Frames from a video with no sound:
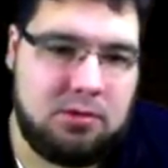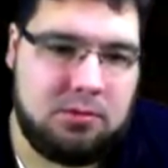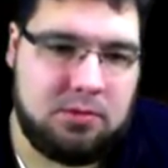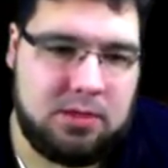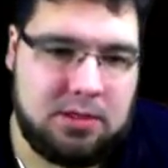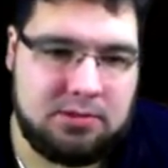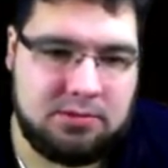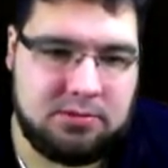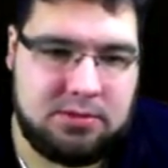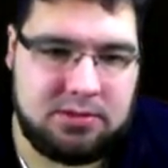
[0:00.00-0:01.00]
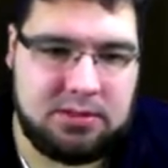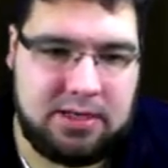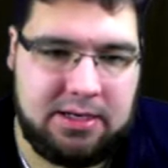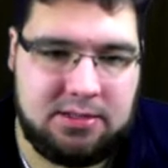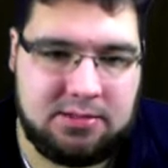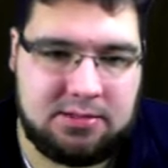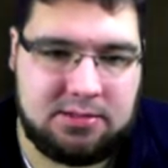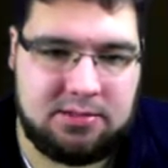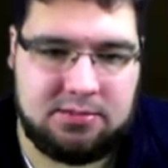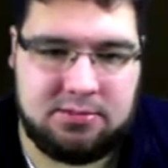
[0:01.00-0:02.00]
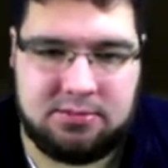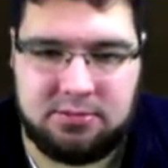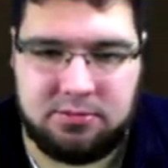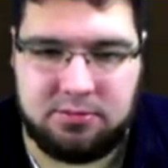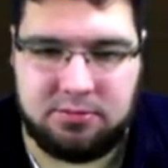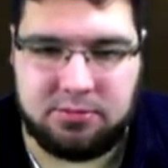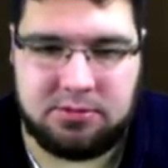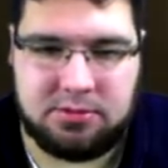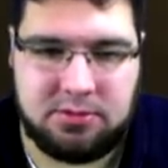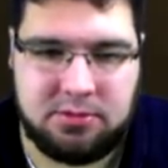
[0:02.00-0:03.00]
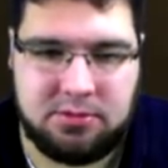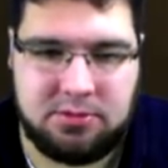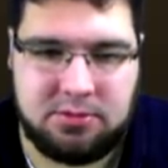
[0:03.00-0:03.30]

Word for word: Boah, also hier ist einiges äh, los, ne?